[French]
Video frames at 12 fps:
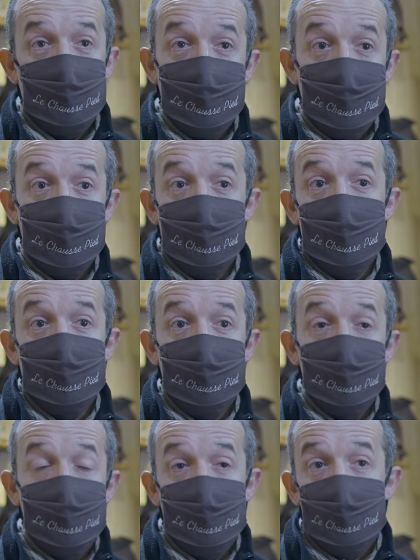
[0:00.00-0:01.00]
trouver de nouvelles
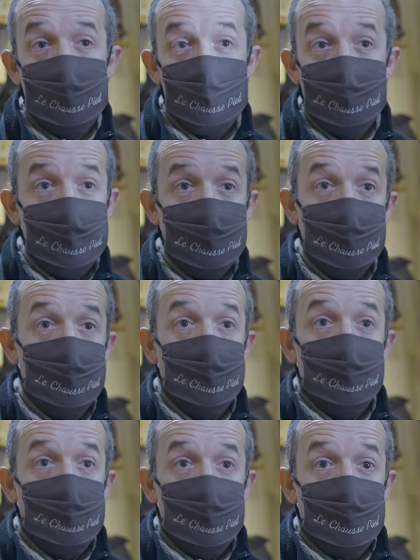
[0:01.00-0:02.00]
solutions
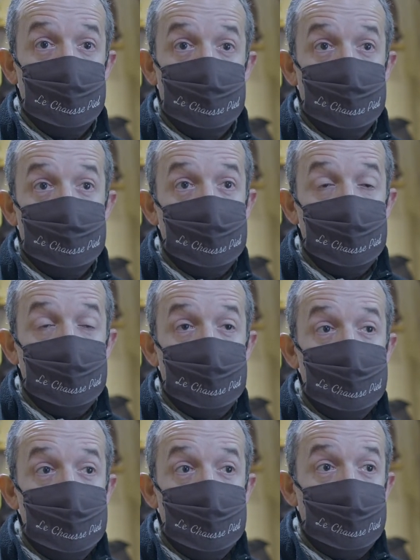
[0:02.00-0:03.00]
pour que
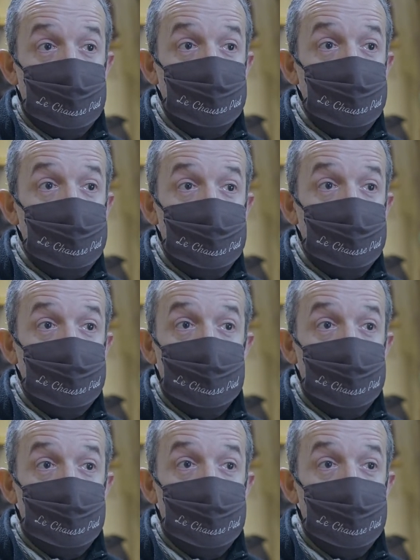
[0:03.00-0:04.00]
les gens, puissent,
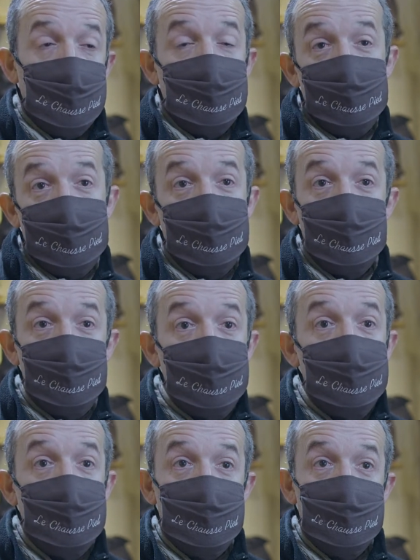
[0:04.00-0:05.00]
euh, les gens qui viennent
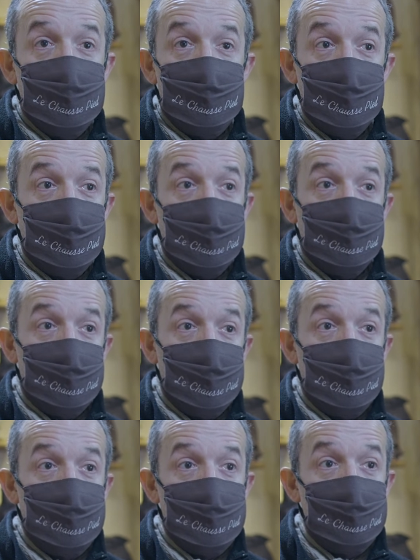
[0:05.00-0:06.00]
puissent être servis
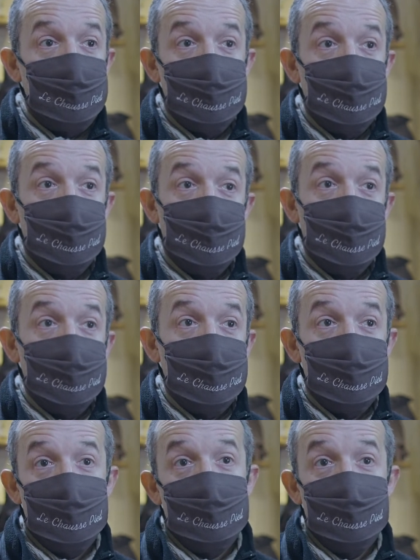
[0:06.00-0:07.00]
correctement et puissent se trouver ce
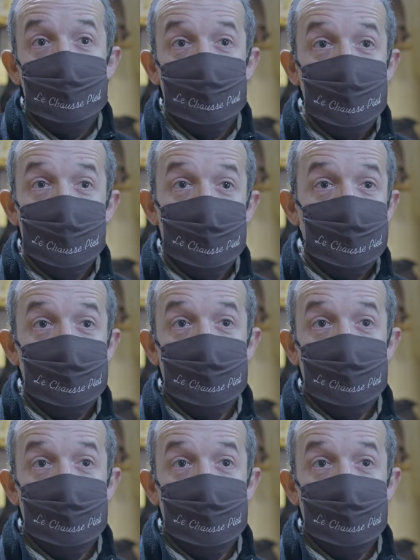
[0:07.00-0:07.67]
qu'ils ont envie de trouver chez nous.